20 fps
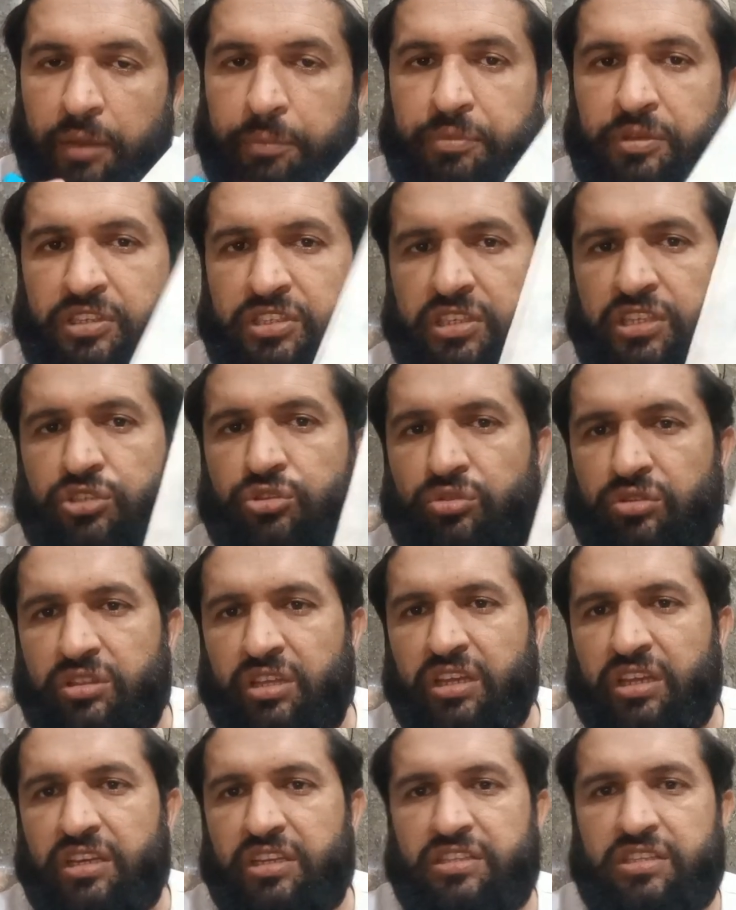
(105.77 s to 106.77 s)
अब इसकी जो
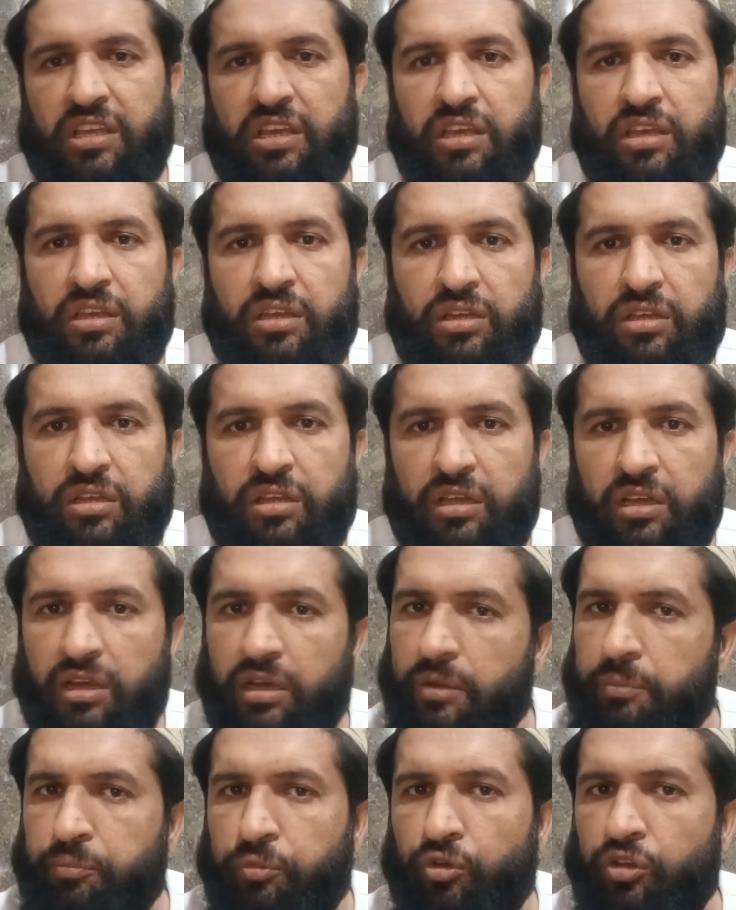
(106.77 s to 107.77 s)
थिकनेस है
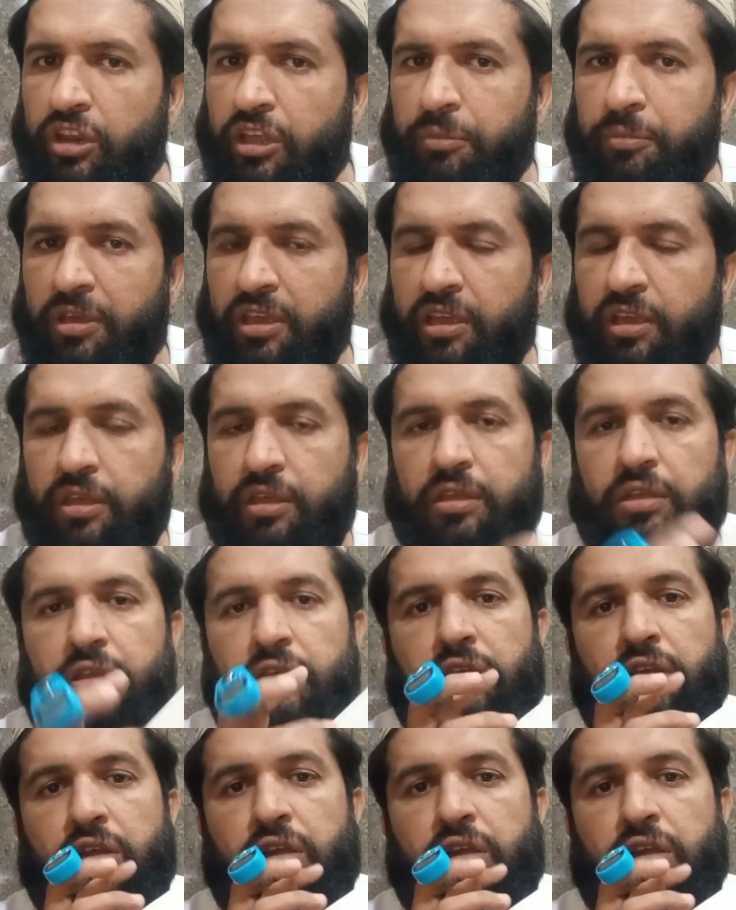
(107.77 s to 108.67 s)
पौने में है